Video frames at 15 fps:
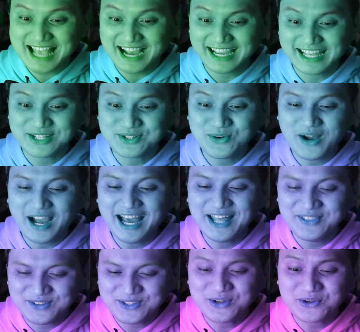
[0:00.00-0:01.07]
akin kung
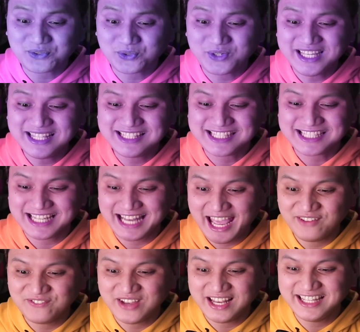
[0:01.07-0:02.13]
ano yung cringe
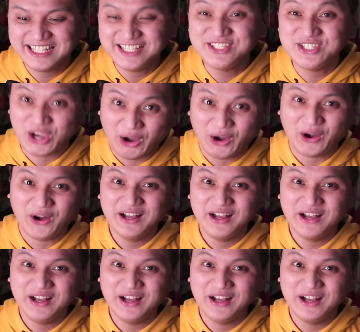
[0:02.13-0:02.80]
level ninyo